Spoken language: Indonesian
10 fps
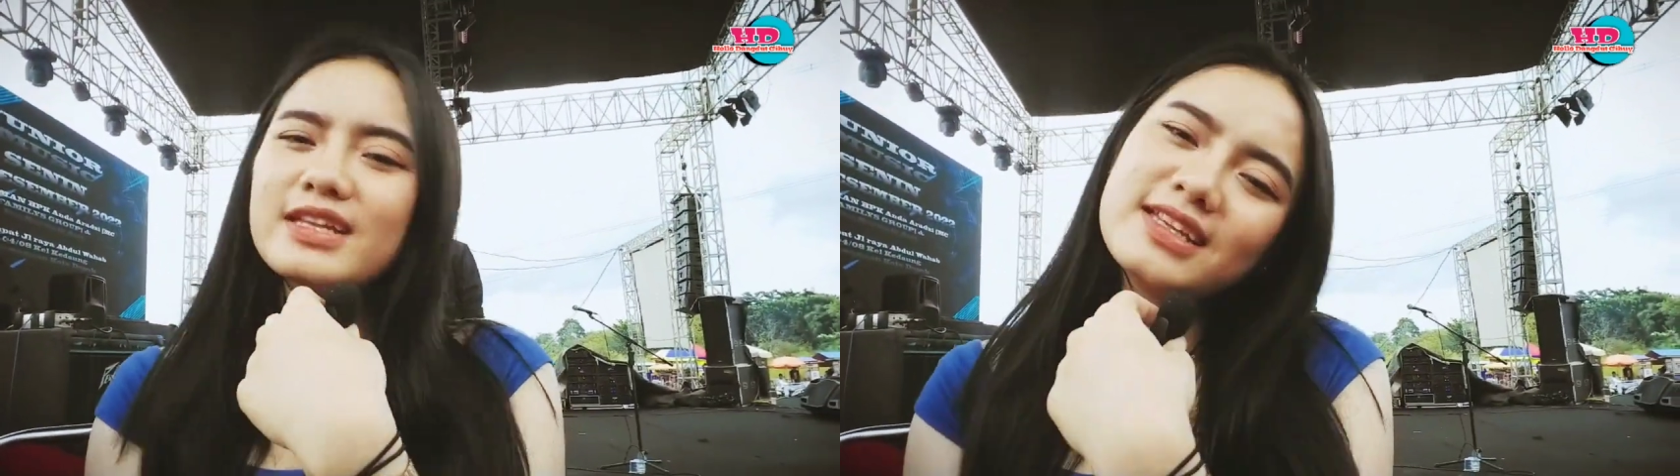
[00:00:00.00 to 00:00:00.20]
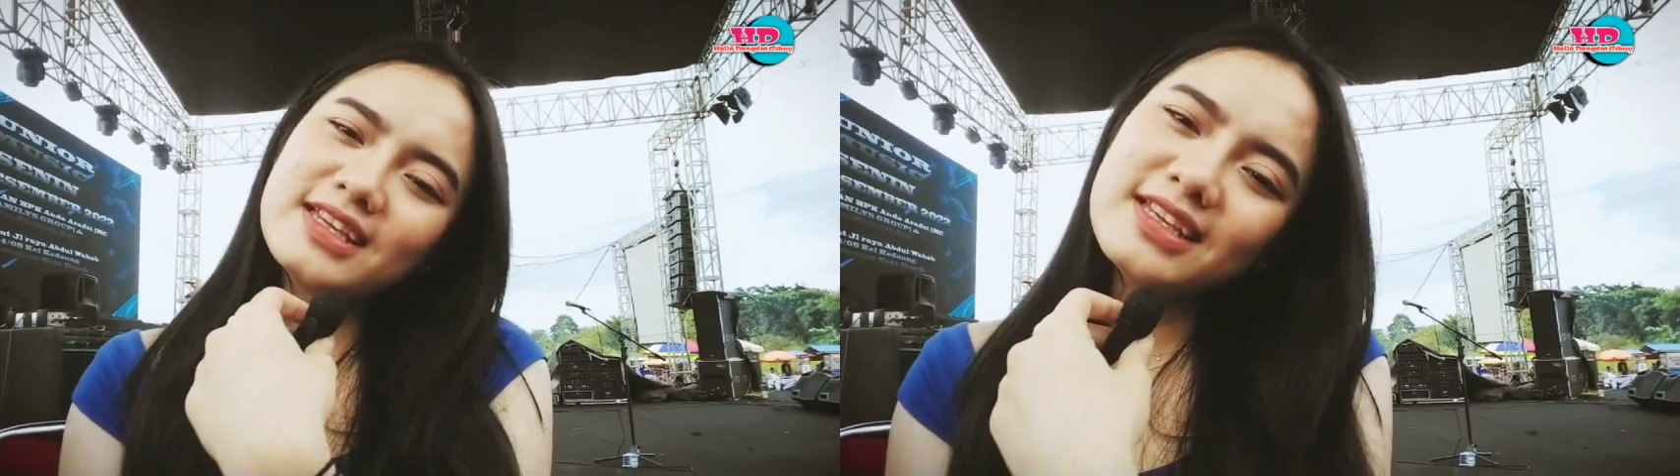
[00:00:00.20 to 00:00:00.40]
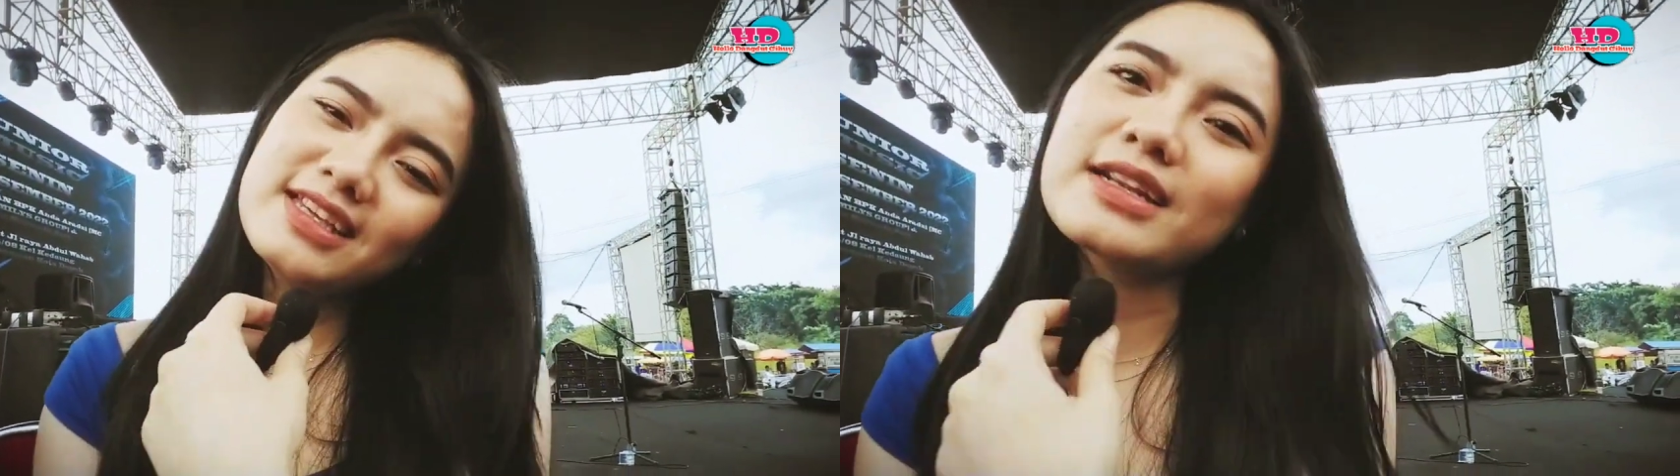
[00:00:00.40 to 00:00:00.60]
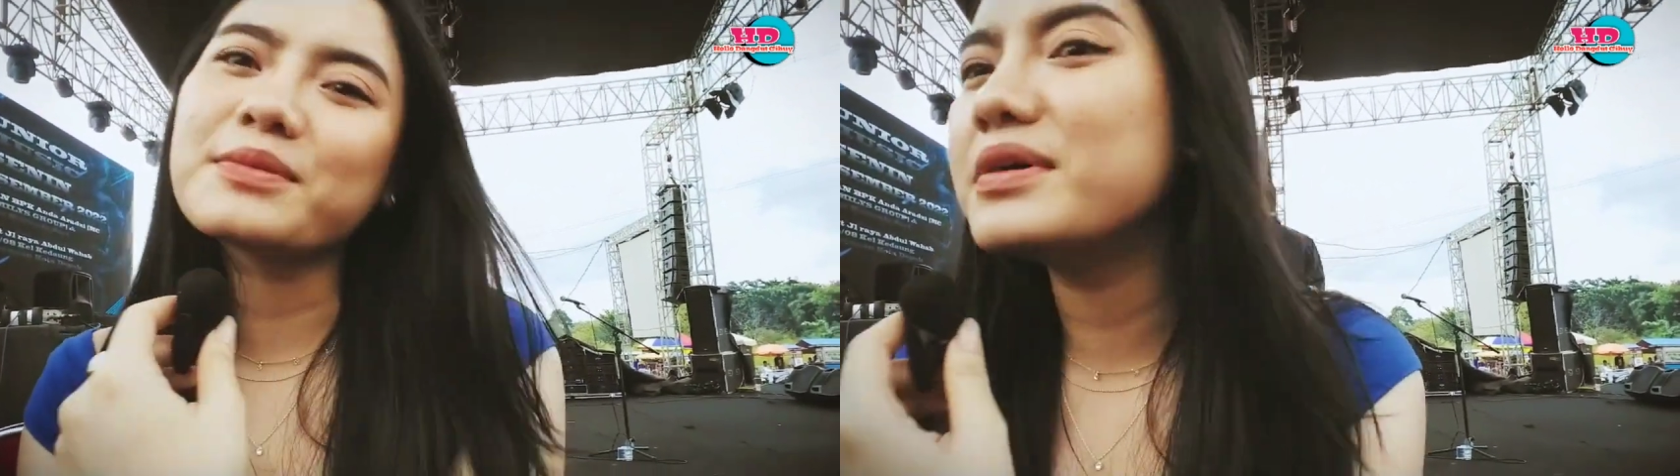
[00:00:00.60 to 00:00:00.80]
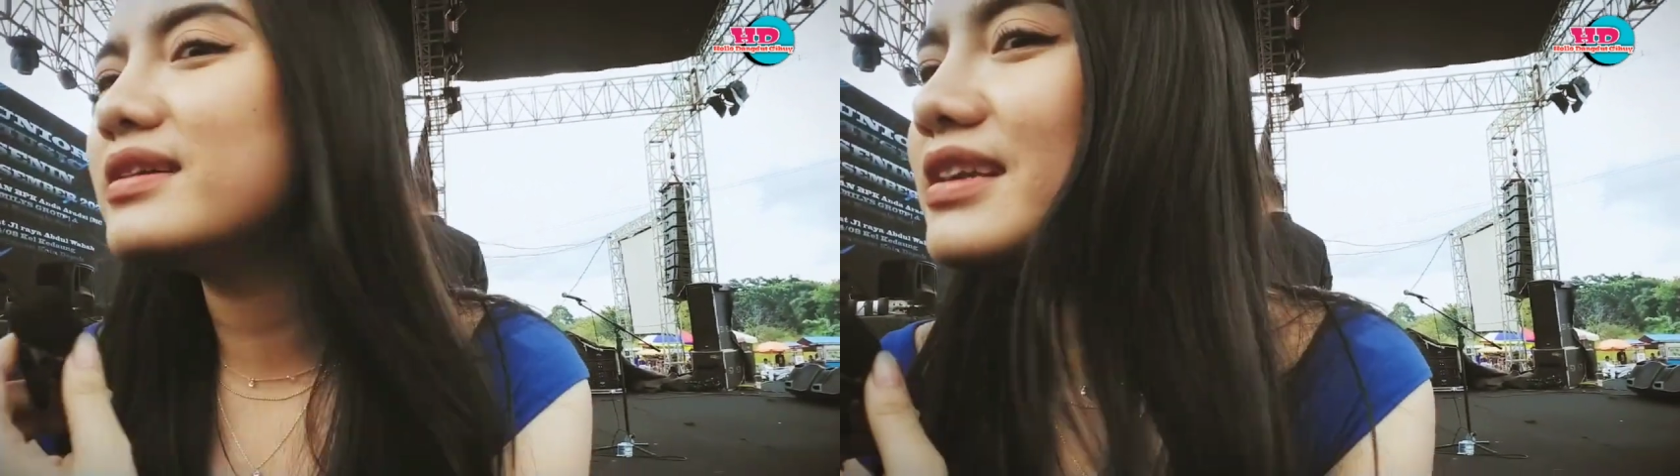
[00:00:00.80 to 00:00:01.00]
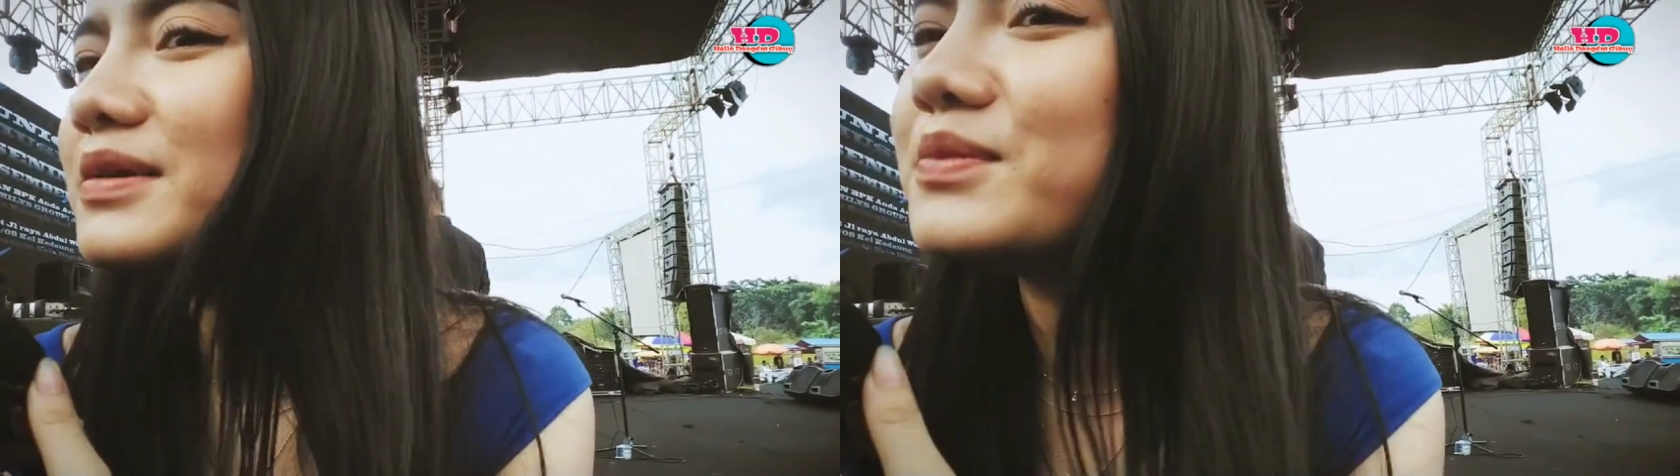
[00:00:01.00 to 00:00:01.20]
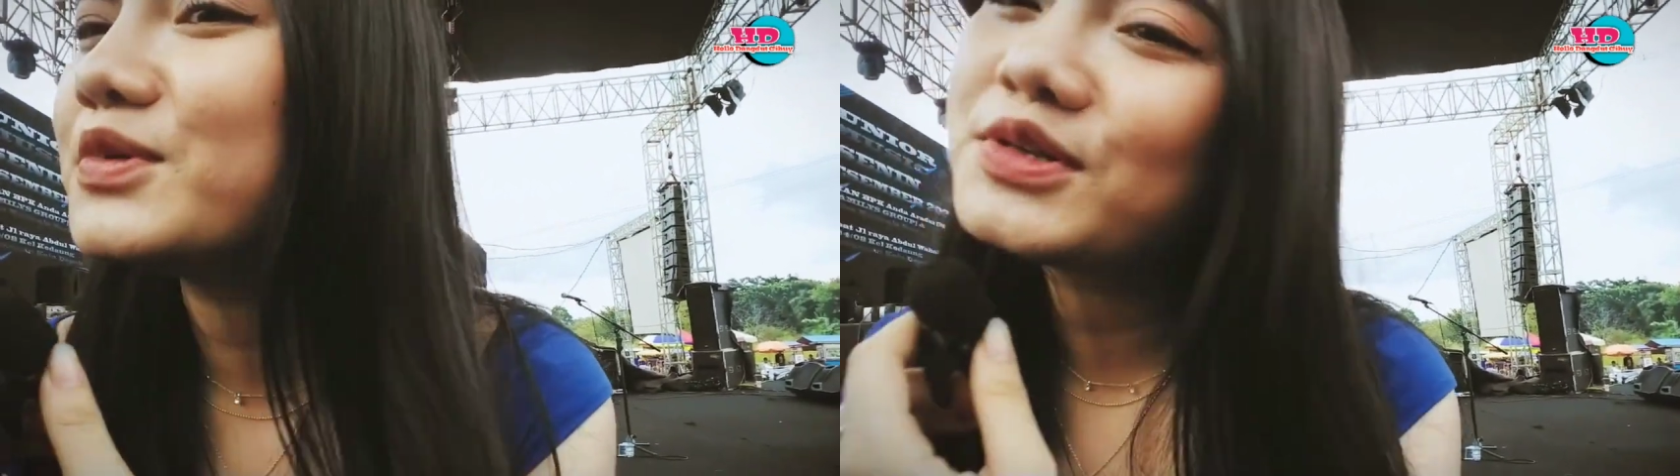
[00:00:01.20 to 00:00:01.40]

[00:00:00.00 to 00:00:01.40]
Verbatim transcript: digigir mani